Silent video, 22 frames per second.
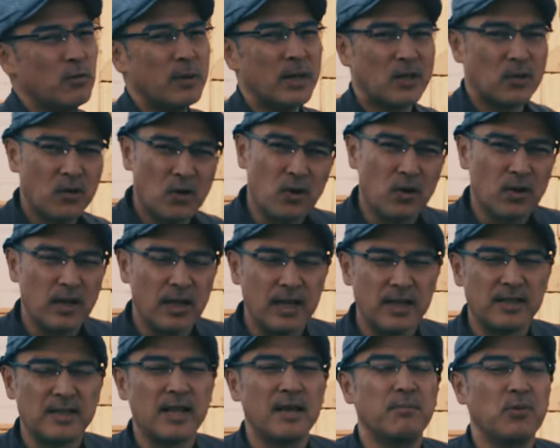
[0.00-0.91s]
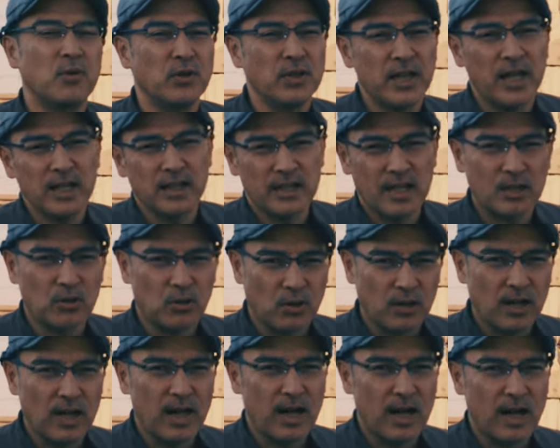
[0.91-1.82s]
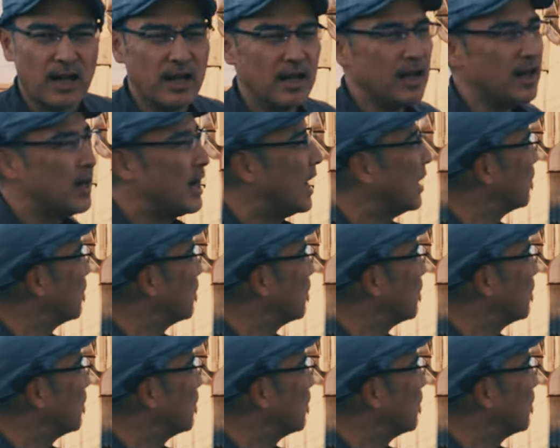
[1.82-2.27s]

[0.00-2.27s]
場の全貌であったりとかあ